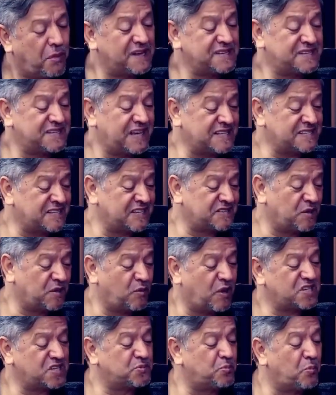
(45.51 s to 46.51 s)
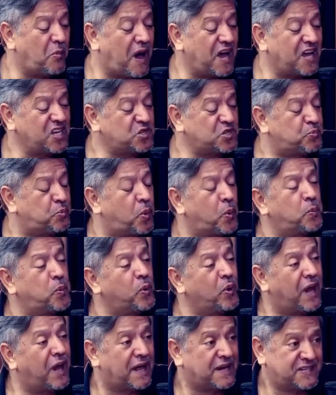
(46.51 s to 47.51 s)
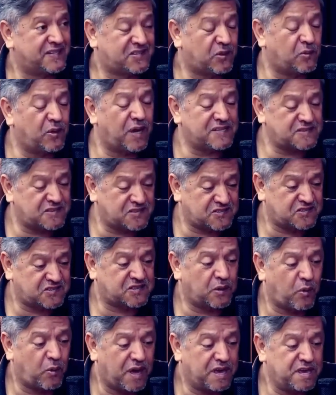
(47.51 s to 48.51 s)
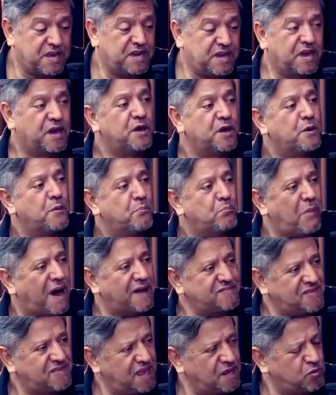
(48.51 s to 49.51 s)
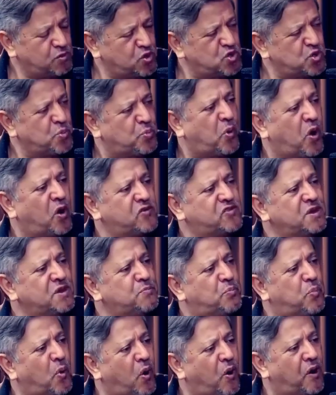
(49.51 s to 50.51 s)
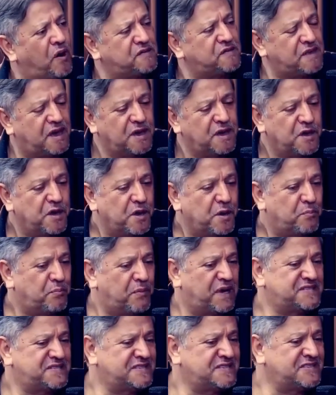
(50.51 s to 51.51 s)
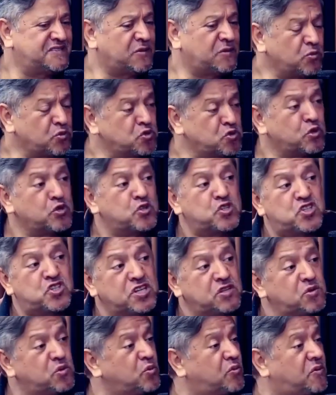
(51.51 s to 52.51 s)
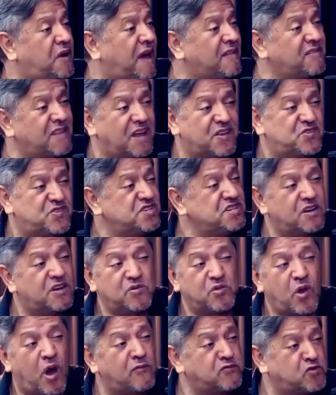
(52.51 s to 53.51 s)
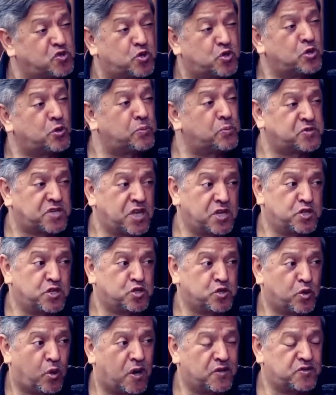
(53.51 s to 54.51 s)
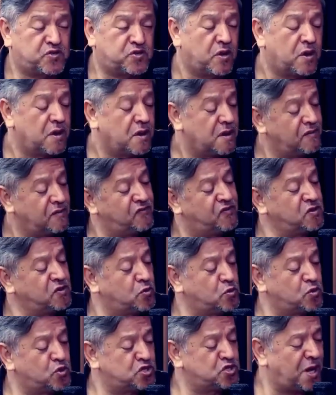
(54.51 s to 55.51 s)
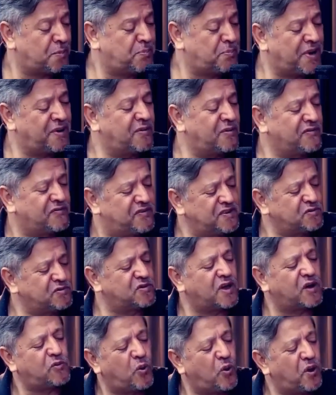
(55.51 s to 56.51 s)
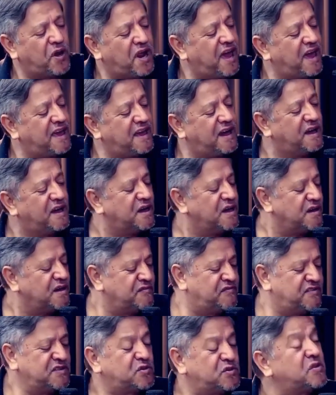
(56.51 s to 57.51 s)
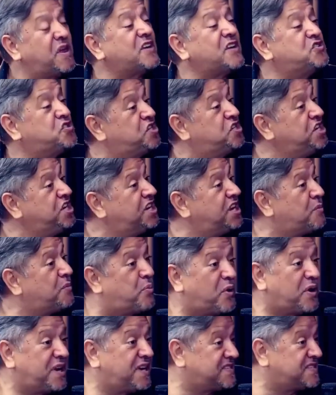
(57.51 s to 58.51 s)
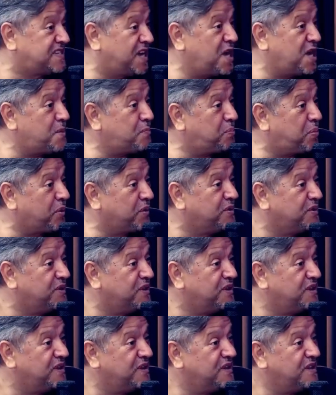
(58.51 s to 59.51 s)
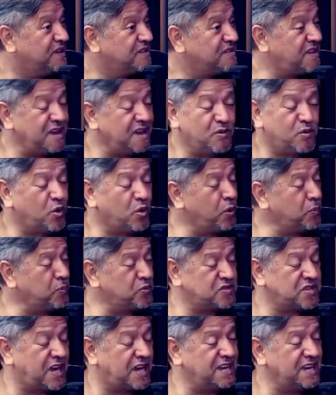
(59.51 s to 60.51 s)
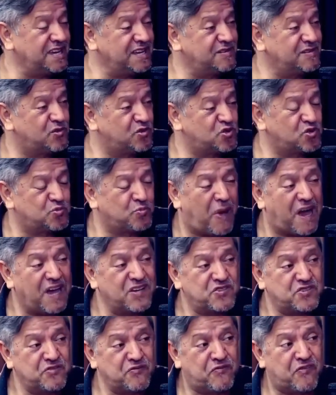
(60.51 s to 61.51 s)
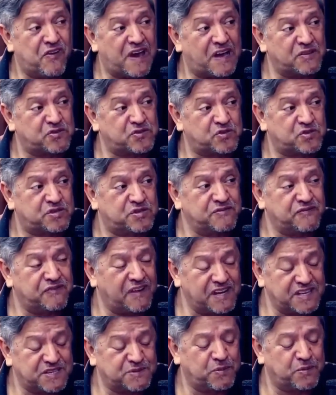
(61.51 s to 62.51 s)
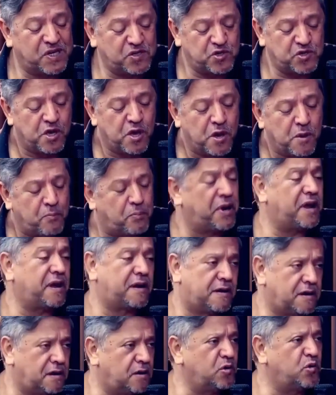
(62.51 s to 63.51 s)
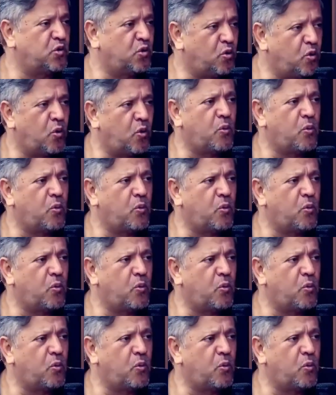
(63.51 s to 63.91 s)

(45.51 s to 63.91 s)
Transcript: Mas essas são as mais populares. São essas que estão aí batendo de porta em porta, mas estão surgindo cada dia novos grupos religiosos, vindo do Japão, vindo da Coreia, vindo da China, por exemplo. Sim. Tem grupos aí dos mais diversos, infelizmente, pregando